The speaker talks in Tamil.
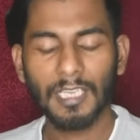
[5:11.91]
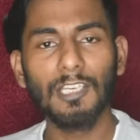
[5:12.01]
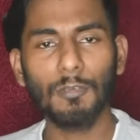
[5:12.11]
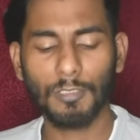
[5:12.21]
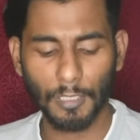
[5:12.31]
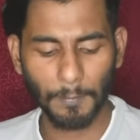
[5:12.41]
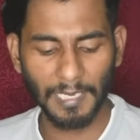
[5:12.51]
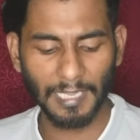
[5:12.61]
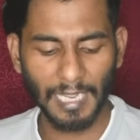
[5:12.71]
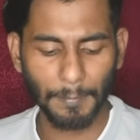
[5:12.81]
இண்டிவிஜுவல்
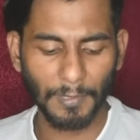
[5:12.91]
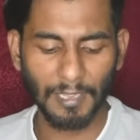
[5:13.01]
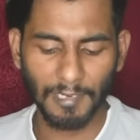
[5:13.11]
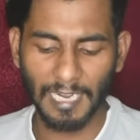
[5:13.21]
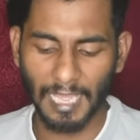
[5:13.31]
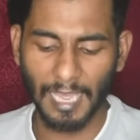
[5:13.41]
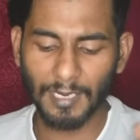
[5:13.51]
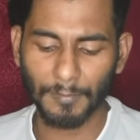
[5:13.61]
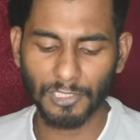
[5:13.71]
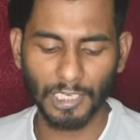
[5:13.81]
பிளேயரா இப்போ தான் விளையாட
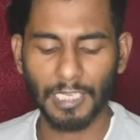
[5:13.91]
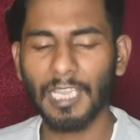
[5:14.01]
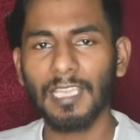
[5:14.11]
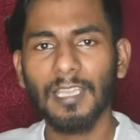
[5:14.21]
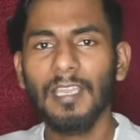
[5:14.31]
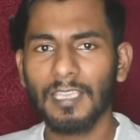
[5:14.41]
ஆரம்பிச்சிருக்கேன்